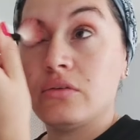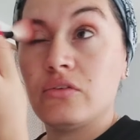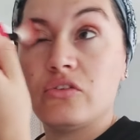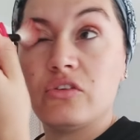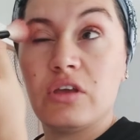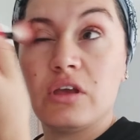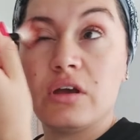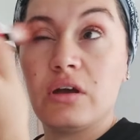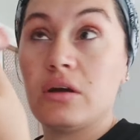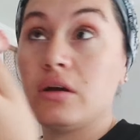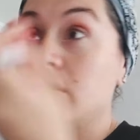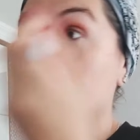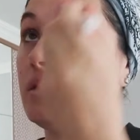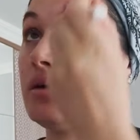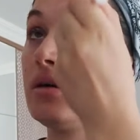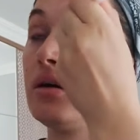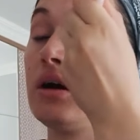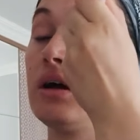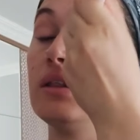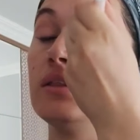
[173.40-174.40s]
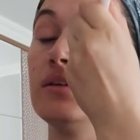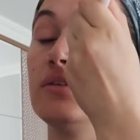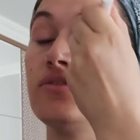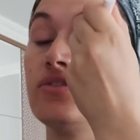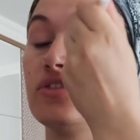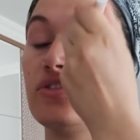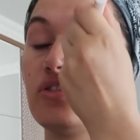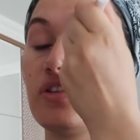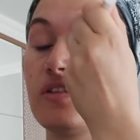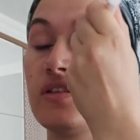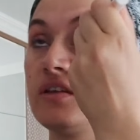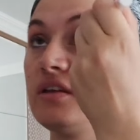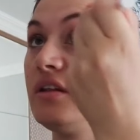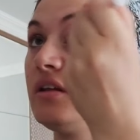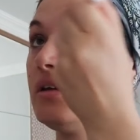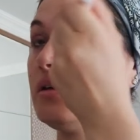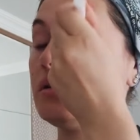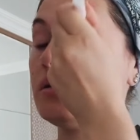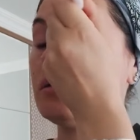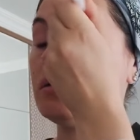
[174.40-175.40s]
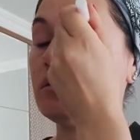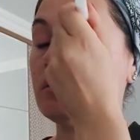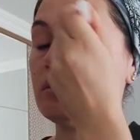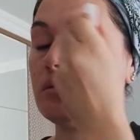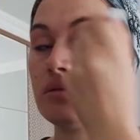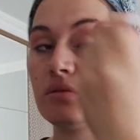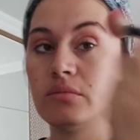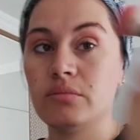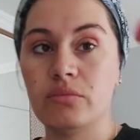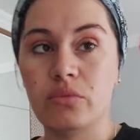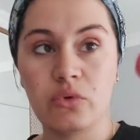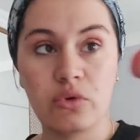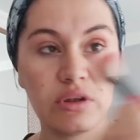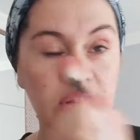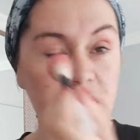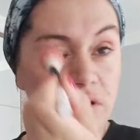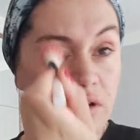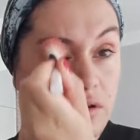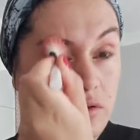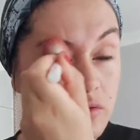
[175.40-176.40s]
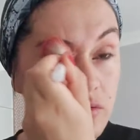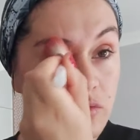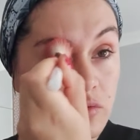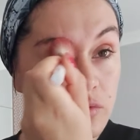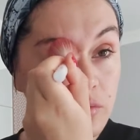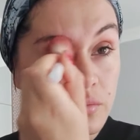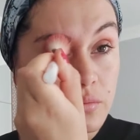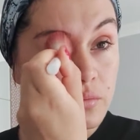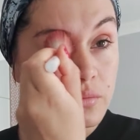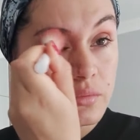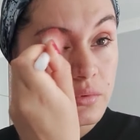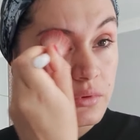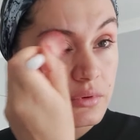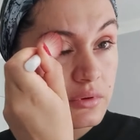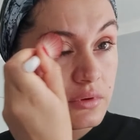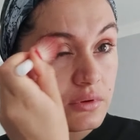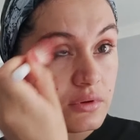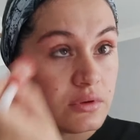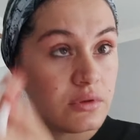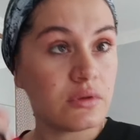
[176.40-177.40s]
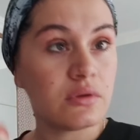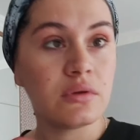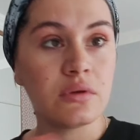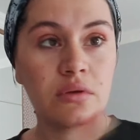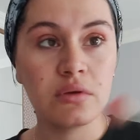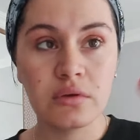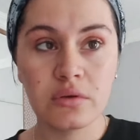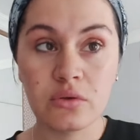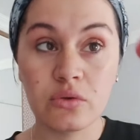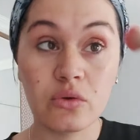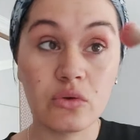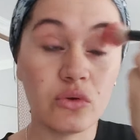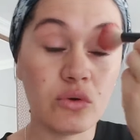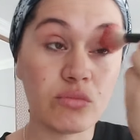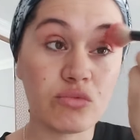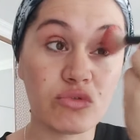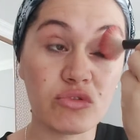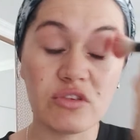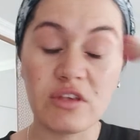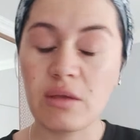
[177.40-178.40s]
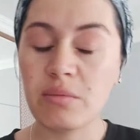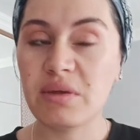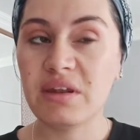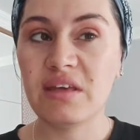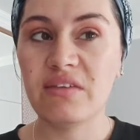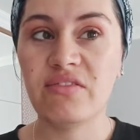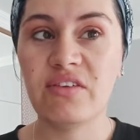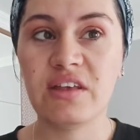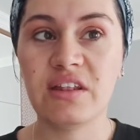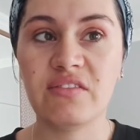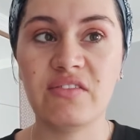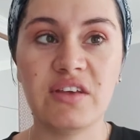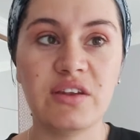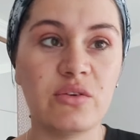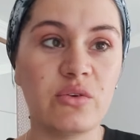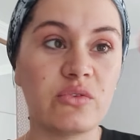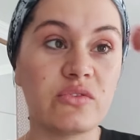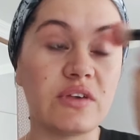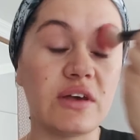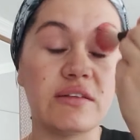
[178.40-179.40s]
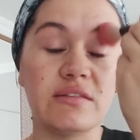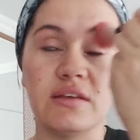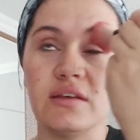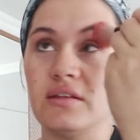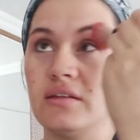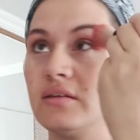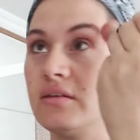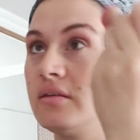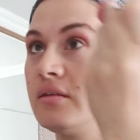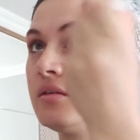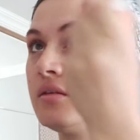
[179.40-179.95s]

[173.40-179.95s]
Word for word: şey allık fırçasıyla böyle dağıtıyorum. Görüyor musunuz? Hemen efekt veriyor zaten.